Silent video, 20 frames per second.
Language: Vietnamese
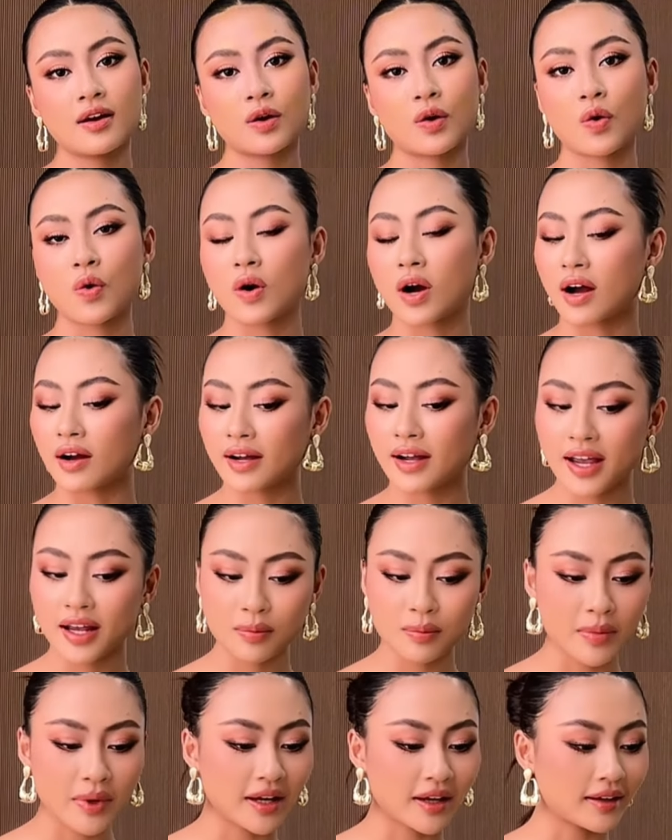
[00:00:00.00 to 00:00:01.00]
cố gắng
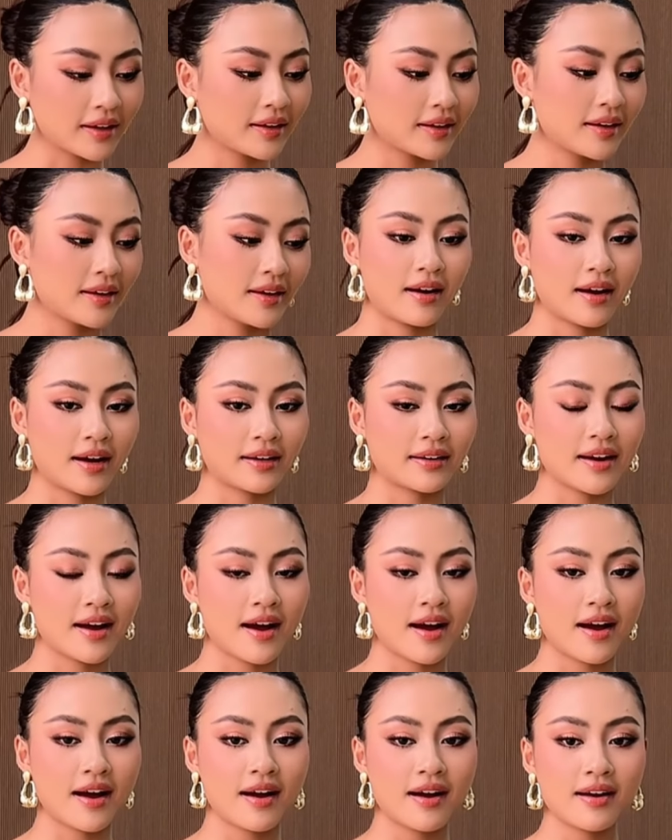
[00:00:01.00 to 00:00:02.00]
hết mình hạnh
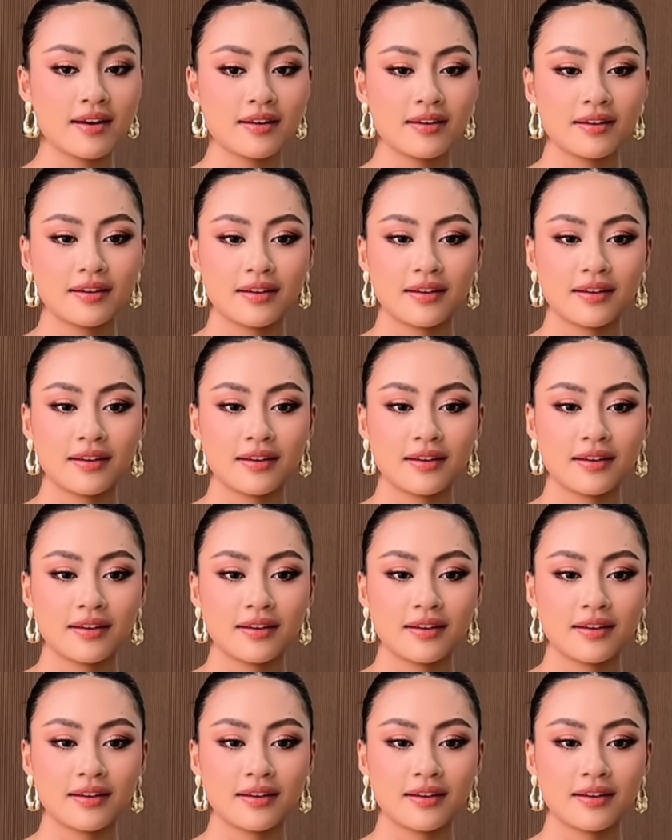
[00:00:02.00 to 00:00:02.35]
đã